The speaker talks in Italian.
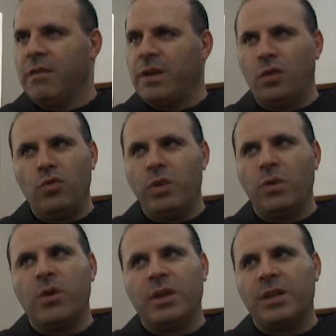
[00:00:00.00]
fa lui
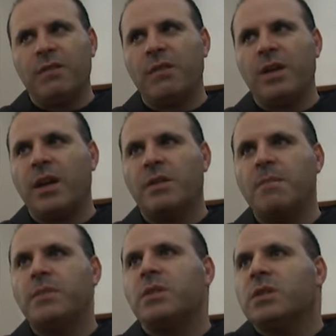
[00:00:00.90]
quello che deve disegno. fare.
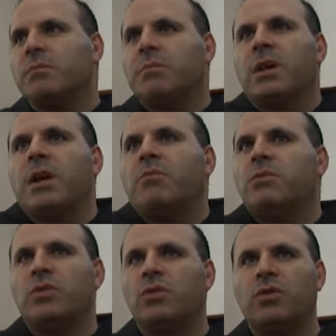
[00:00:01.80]
Sì, perché
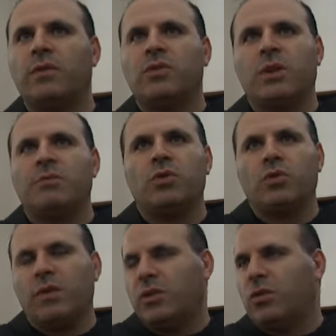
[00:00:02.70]
mi sono trovato, cioè, mi
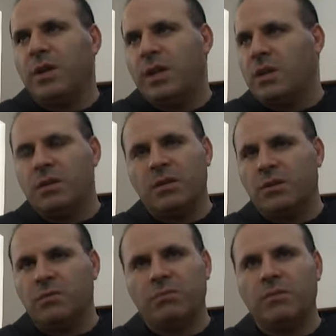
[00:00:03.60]
sono trovato lì, eh,
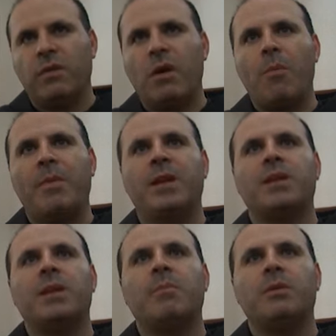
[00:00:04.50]
dovevo
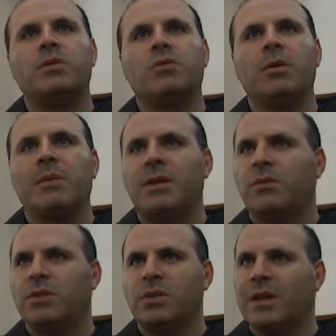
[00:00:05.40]
accompagnare delle persone, ma
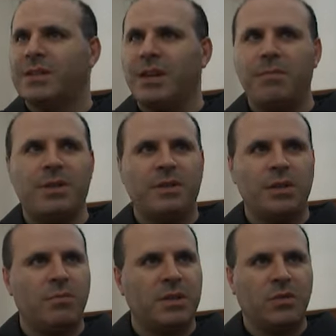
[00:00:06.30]
questo dalla sera al
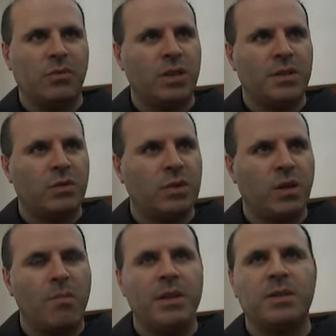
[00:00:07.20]
mattino mi è stato chiesto di
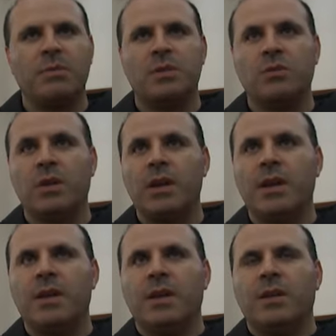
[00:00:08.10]
accompagnare queste
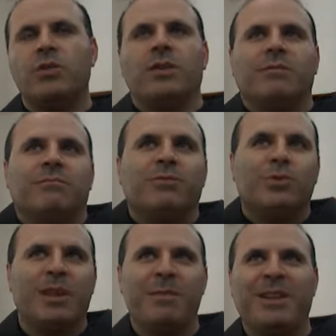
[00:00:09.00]
persone. Cioè,
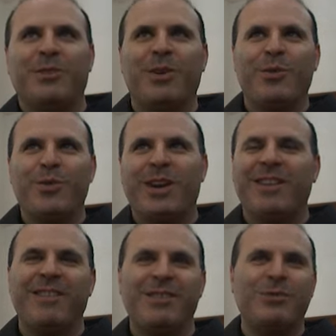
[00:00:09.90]
giustamente, qualcuno
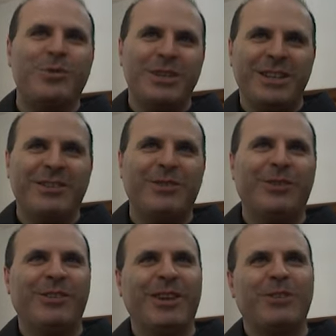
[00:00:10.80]
aveva
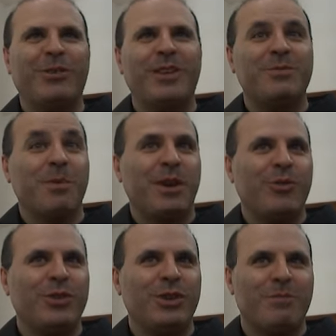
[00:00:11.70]
suggerito un altro facile, ma
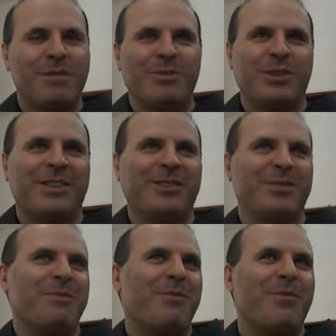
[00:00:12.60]
perché non dice a Mimo? Se
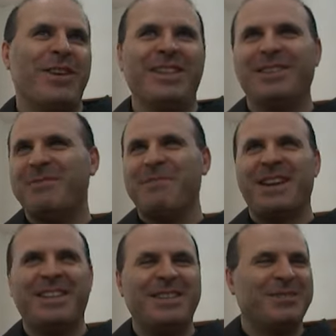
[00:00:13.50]
dice a Mimo fai in
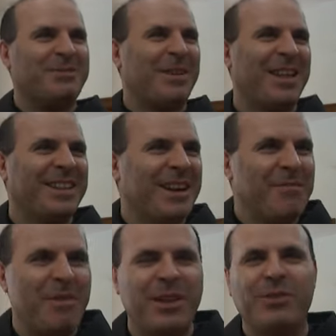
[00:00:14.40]
paradiso, perché
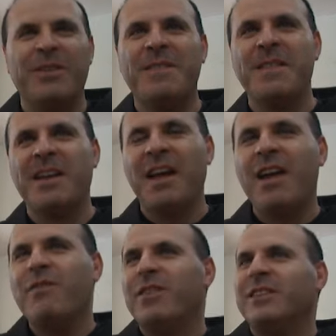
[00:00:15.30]
andare a Padova?
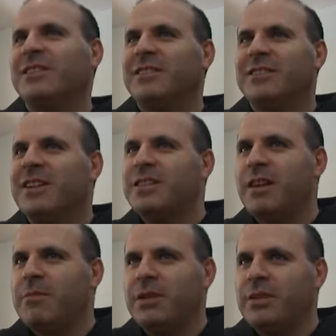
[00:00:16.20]
E infatti dalla
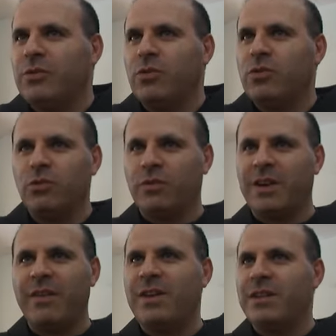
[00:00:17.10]
sera al mattino ho dovuto
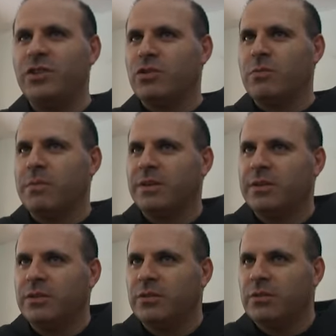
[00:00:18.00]
fare la valigia e sono
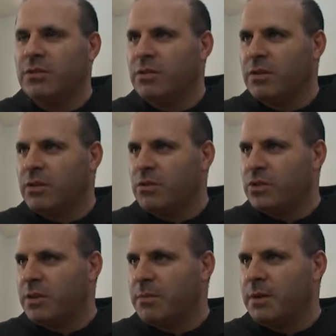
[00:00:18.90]
partito. Un
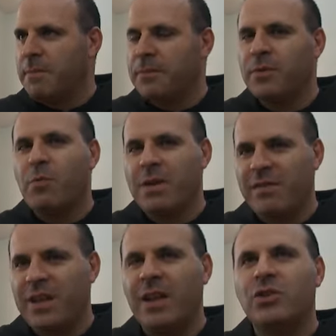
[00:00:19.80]
bel viaggio. Un
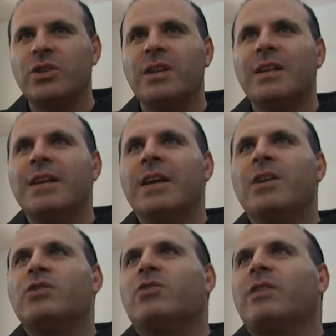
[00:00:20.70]
bel viaggio.
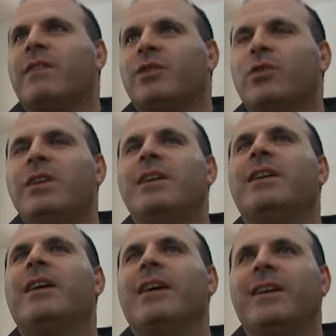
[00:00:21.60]
Sono arrivato
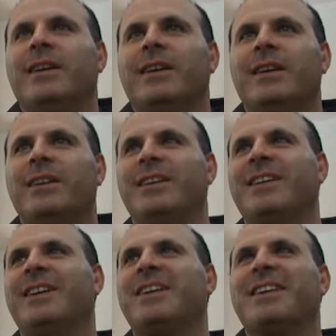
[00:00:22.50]
lì e
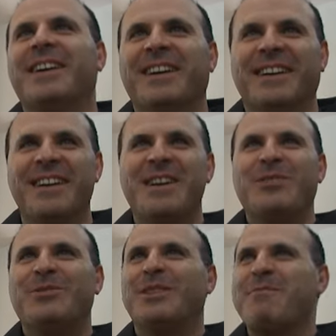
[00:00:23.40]

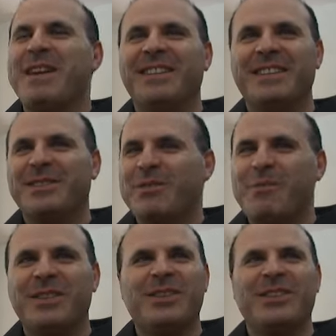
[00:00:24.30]
giustamente,
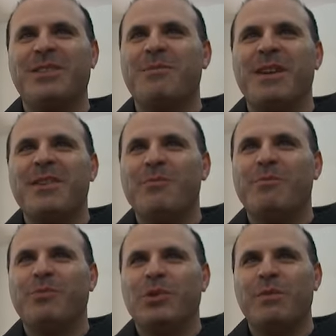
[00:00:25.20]
insomma, cioè, ma
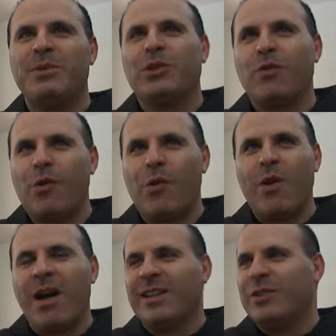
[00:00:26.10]
io cioè, mi trovo
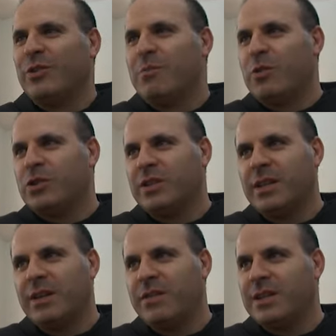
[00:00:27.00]
qua, dico, non posso
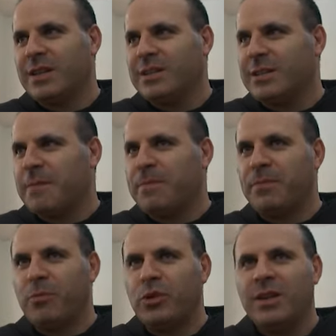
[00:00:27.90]
andare via senza
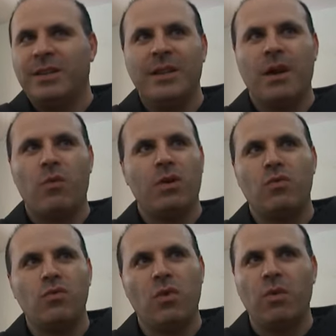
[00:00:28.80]
poter dire a
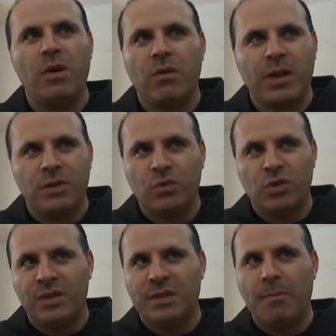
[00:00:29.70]
qualcuno quello che è
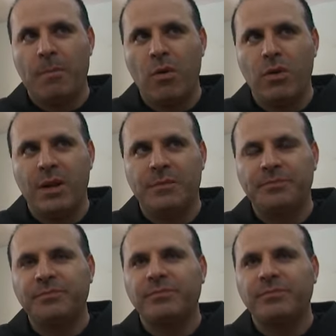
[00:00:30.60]
successo a Polla.